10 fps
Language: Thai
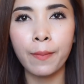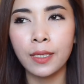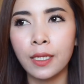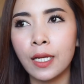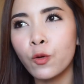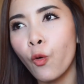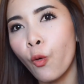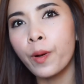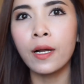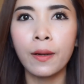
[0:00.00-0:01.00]
มันก็ได้ถู
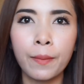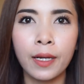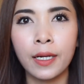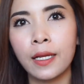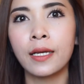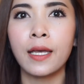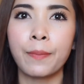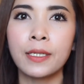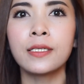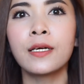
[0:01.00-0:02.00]
พื้นมันก็ได้ข
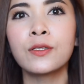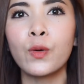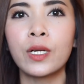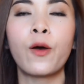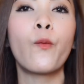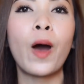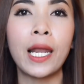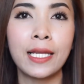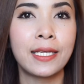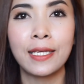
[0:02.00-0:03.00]
ยับขยื่นตัวทั้งวั
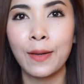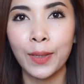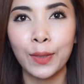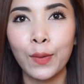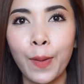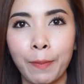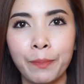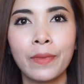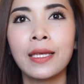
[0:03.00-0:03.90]
นเลยอย่างเงี้ยมันก็แบบ